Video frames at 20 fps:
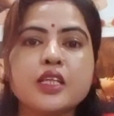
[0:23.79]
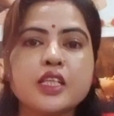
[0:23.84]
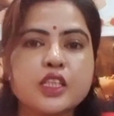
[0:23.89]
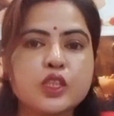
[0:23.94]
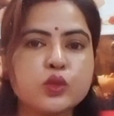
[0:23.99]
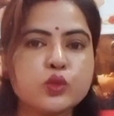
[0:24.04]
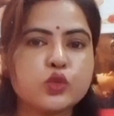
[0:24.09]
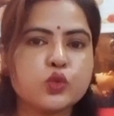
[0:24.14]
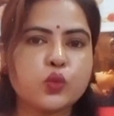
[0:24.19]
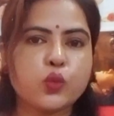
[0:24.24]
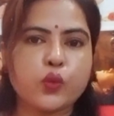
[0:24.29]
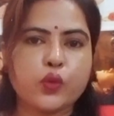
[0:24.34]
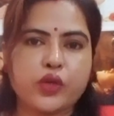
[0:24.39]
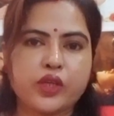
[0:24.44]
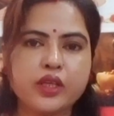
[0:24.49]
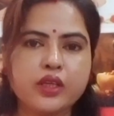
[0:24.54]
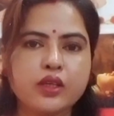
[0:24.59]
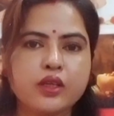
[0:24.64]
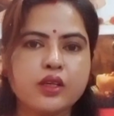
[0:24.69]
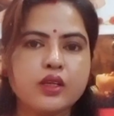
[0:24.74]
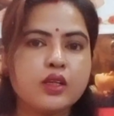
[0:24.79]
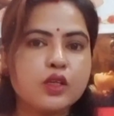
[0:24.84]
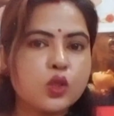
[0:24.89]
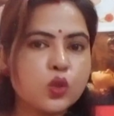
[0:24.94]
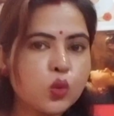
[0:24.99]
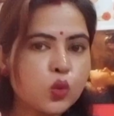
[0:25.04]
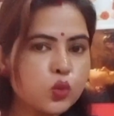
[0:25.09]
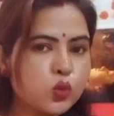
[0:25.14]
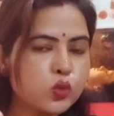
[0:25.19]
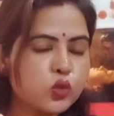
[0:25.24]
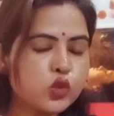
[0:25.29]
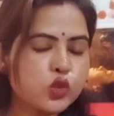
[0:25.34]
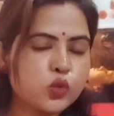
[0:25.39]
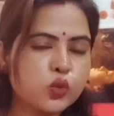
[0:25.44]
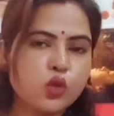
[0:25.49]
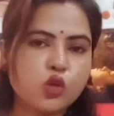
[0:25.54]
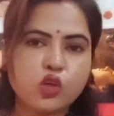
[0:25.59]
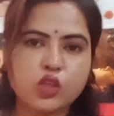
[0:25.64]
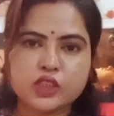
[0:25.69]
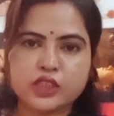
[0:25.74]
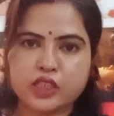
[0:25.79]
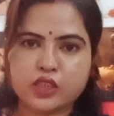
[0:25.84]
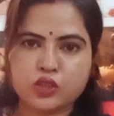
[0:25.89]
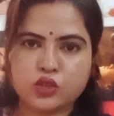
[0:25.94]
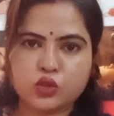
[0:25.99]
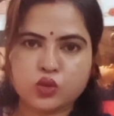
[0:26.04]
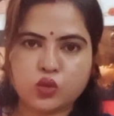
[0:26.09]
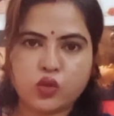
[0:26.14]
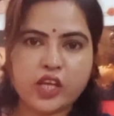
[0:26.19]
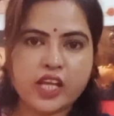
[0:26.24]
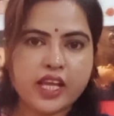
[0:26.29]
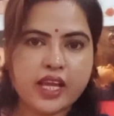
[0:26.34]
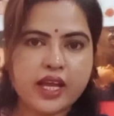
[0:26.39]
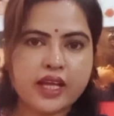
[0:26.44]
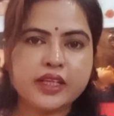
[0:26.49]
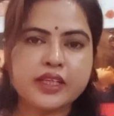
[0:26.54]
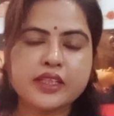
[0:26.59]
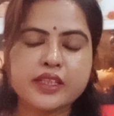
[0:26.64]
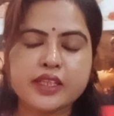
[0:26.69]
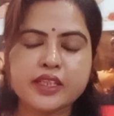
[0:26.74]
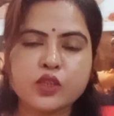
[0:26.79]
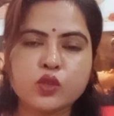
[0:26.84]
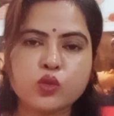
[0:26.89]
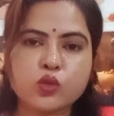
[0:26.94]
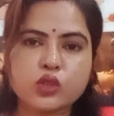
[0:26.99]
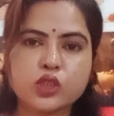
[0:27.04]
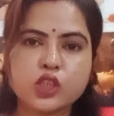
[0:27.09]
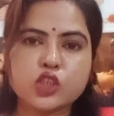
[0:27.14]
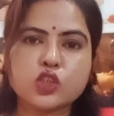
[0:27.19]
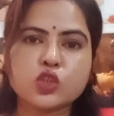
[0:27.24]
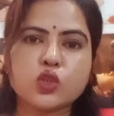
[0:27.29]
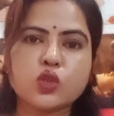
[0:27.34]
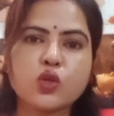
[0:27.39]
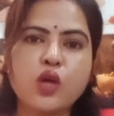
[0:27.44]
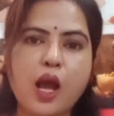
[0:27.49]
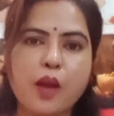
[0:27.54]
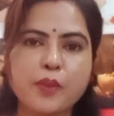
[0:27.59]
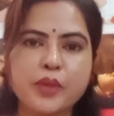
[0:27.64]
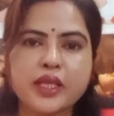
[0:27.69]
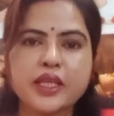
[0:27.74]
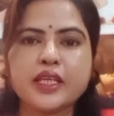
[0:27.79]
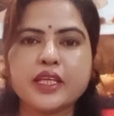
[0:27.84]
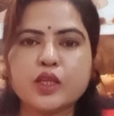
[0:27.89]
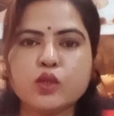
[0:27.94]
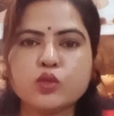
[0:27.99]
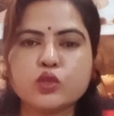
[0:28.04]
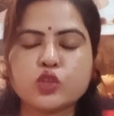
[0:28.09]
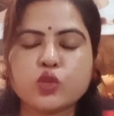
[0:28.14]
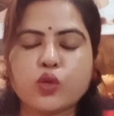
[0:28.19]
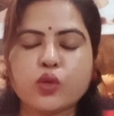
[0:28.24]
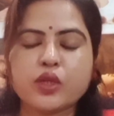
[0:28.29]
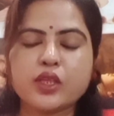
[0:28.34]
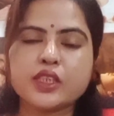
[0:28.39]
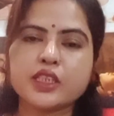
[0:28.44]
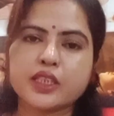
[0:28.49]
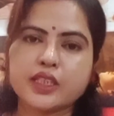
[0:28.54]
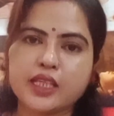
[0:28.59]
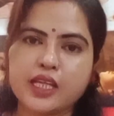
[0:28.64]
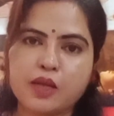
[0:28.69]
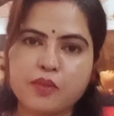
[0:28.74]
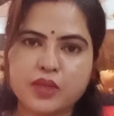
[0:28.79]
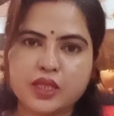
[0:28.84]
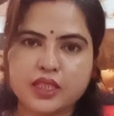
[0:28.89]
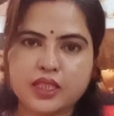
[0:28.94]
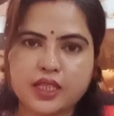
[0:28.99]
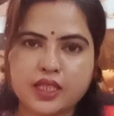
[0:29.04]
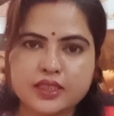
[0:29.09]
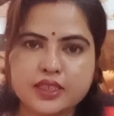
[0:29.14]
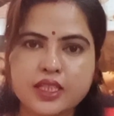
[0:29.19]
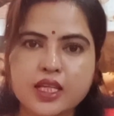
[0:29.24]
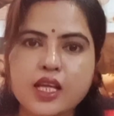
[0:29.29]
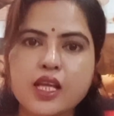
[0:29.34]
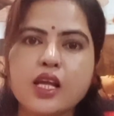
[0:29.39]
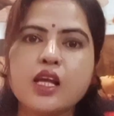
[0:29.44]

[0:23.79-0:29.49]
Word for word: ইউজ করি নতুন চুল গজানোর জন্য হেয়ার গ্রি গ্রোথের জন্য আমি কি ইউজ করি সেটাই আপনাদের কাছে